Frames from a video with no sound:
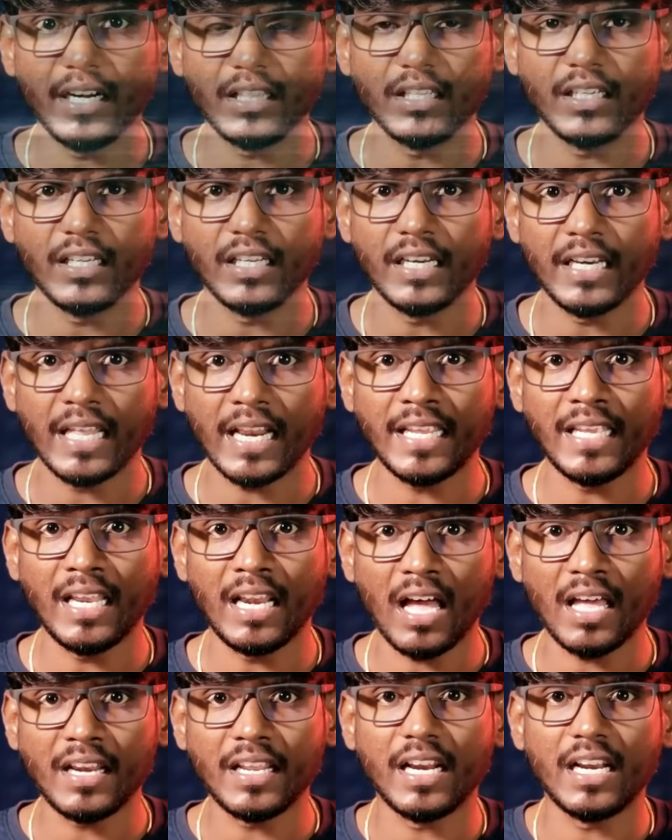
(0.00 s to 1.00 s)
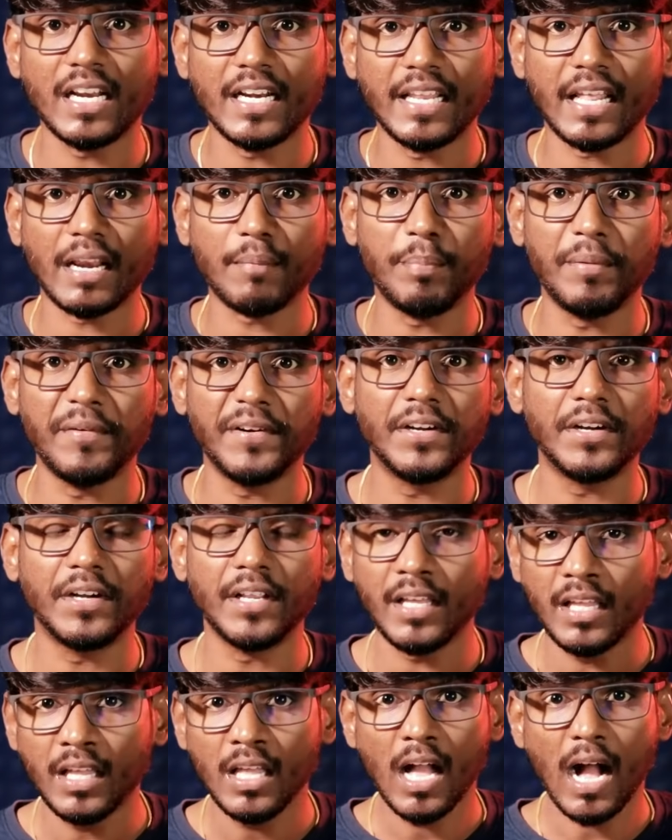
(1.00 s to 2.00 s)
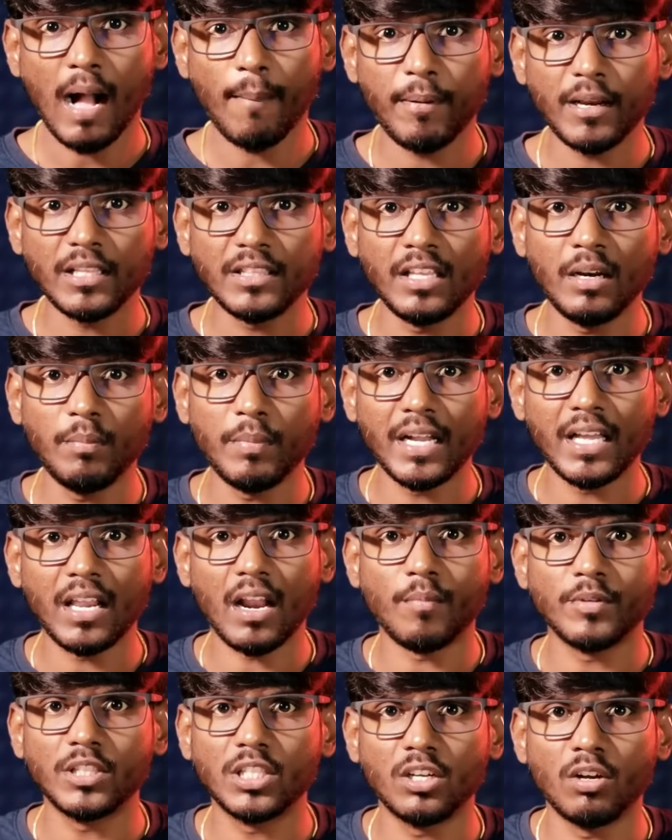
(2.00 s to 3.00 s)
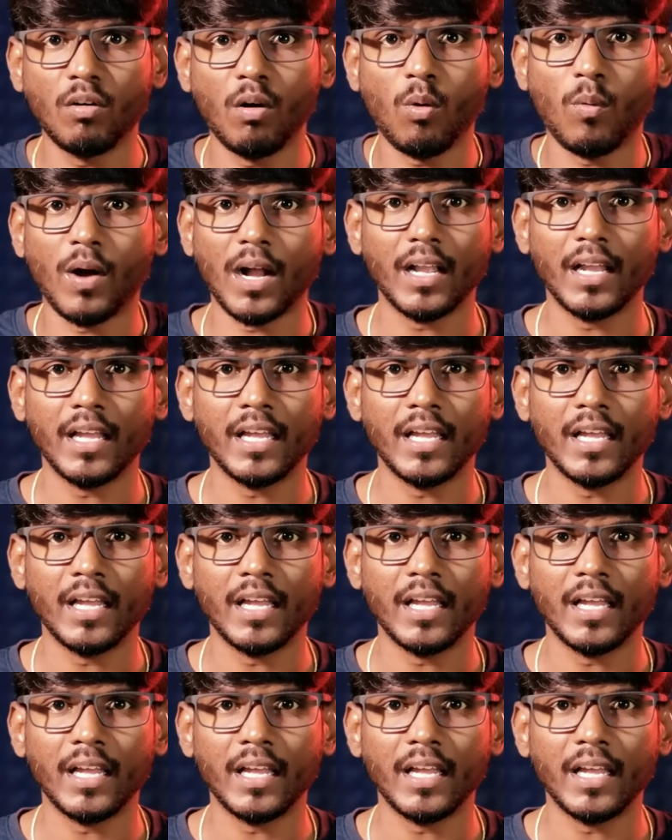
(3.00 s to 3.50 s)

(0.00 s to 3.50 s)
எடுத்துக்கிட்டு நிறைய லாரிகளில் நிரப்பி விட்டுட்டு அப்புறம் திரும்ப கிராமத்துக்கு வருவாங்க